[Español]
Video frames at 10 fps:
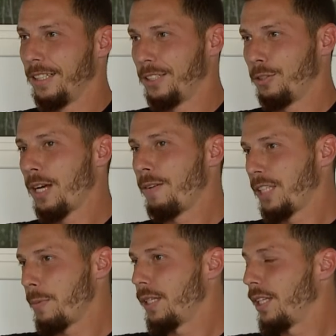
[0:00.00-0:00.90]
eso habla
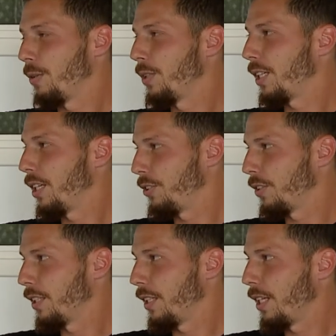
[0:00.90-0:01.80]
también de la buena
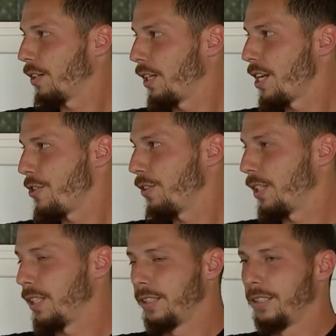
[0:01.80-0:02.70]
relación que tenía con ellos,
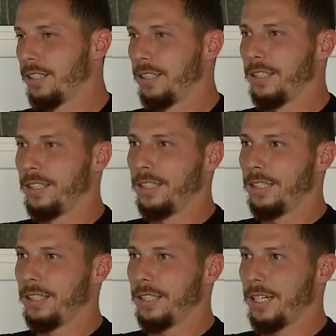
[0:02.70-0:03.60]
de,
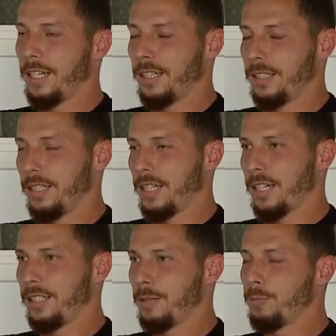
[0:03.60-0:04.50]
que era,
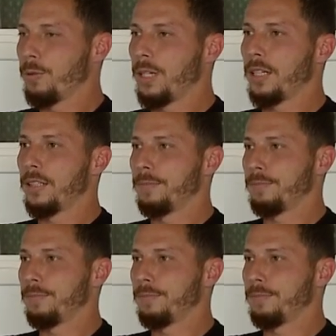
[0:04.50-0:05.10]
gente muy buena.